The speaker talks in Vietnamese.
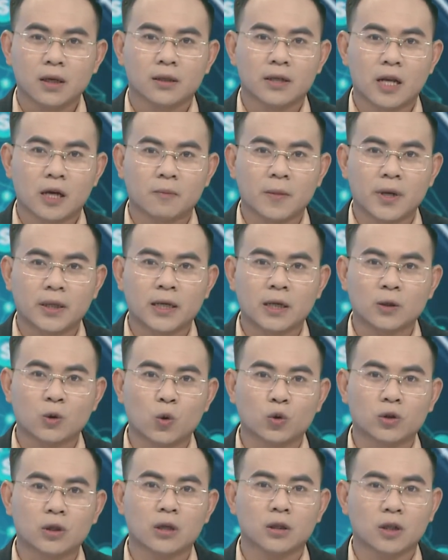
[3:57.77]
đặc biệt các
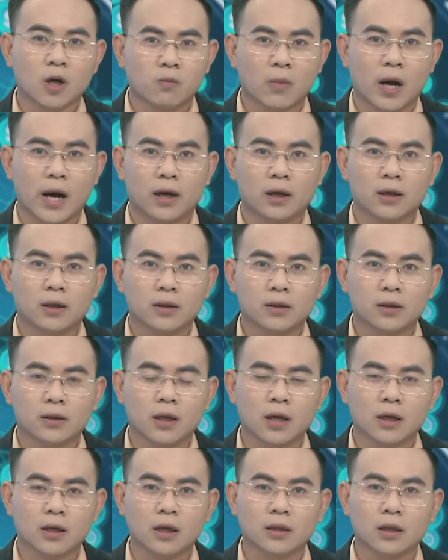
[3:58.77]
cuộc tấn công mạng,
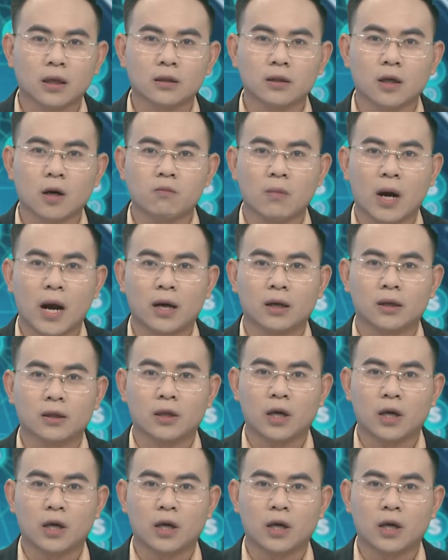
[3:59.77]
nhất là tấn công mạng